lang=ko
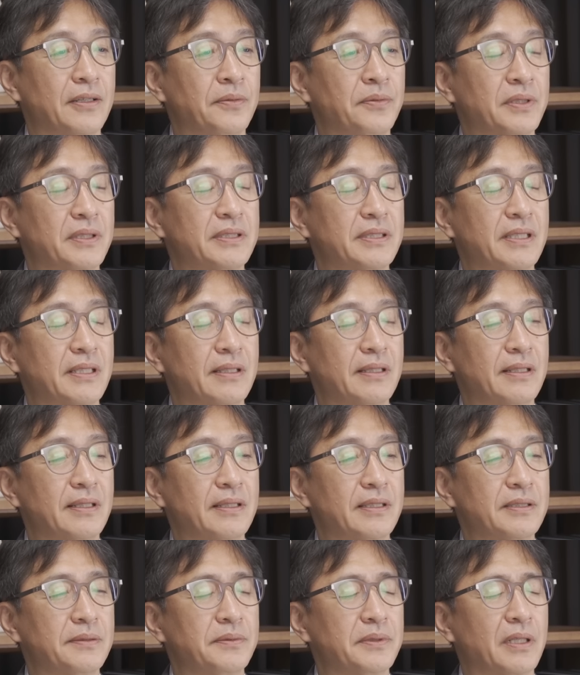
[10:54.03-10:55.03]
여러분이 쉽게
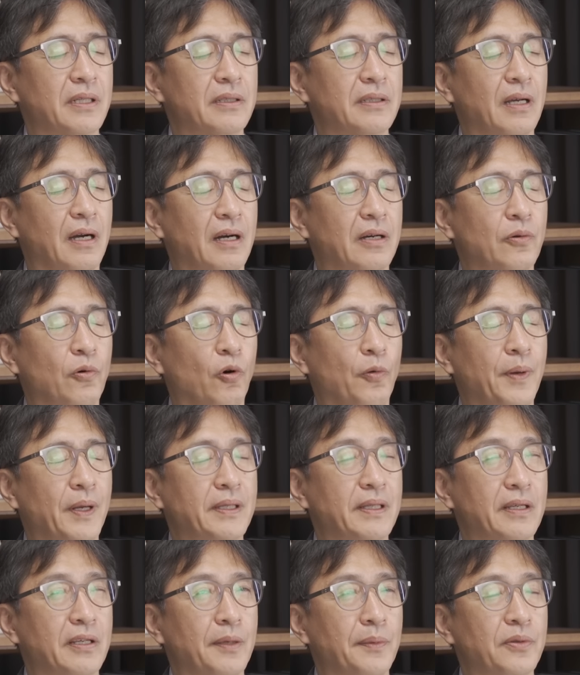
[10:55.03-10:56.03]
생각하시면 이게 아 그럼
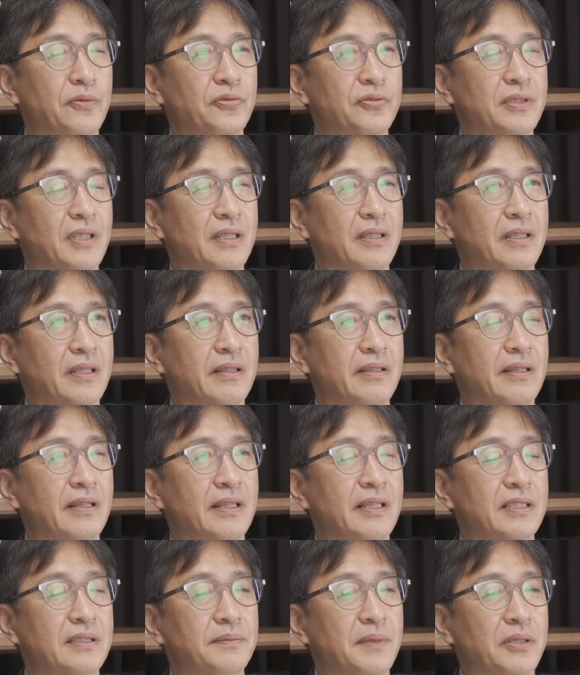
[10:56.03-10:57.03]
오백 대 기업에 투자하는 거 이렇게
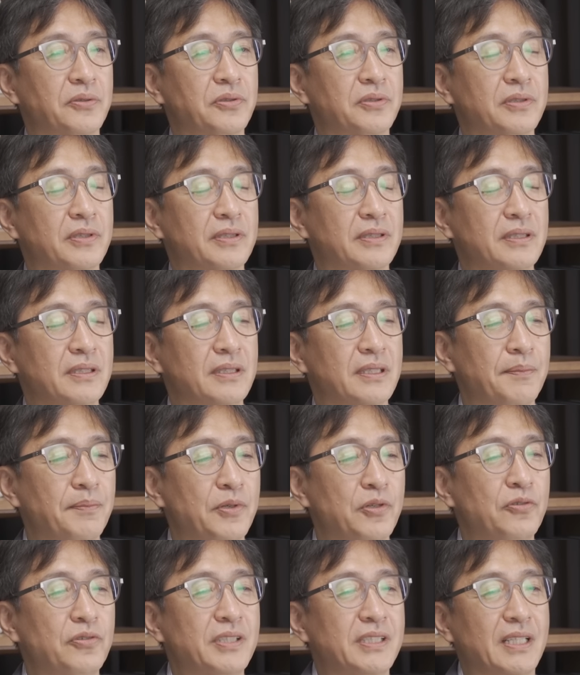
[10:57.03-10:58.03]
생각하지 마시고 그거는
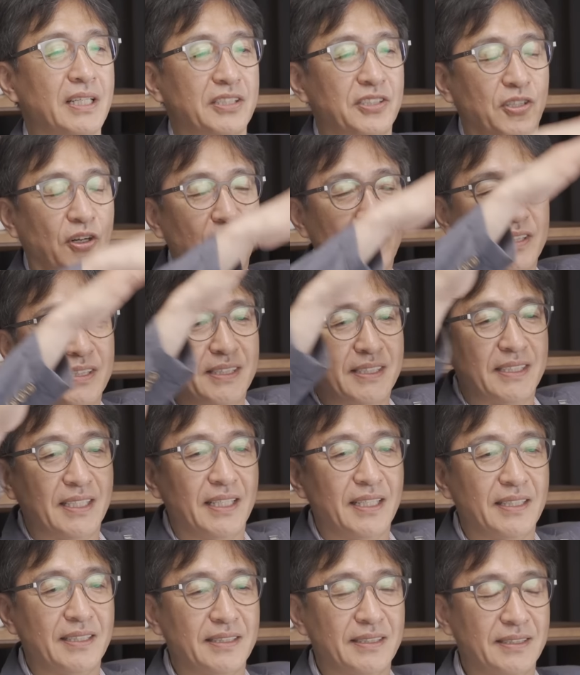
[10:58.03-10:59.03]
미국 시장
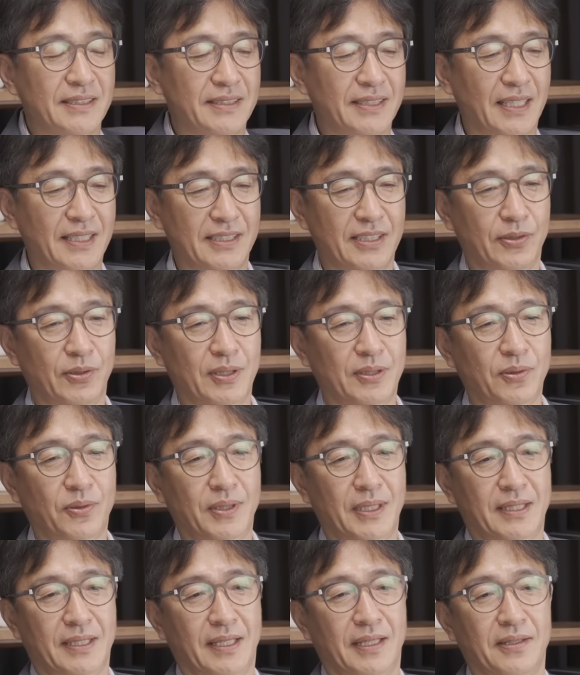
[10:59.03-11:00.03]
전체를 사는 거와
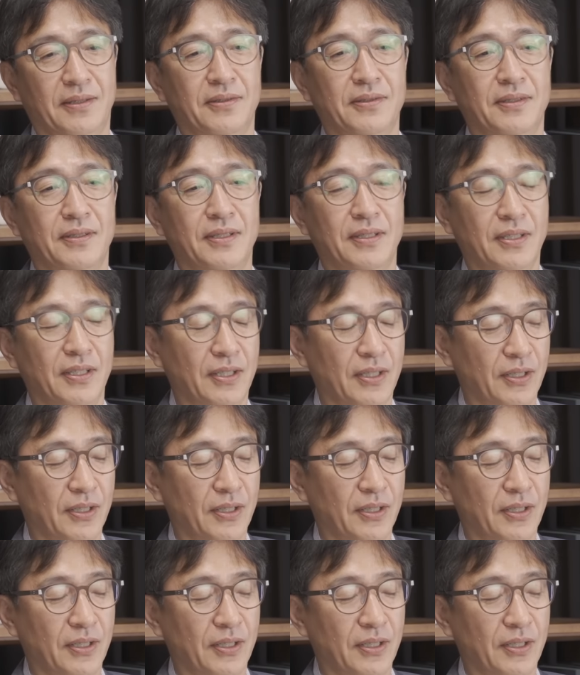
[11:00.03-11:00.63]
똑같아요. 음.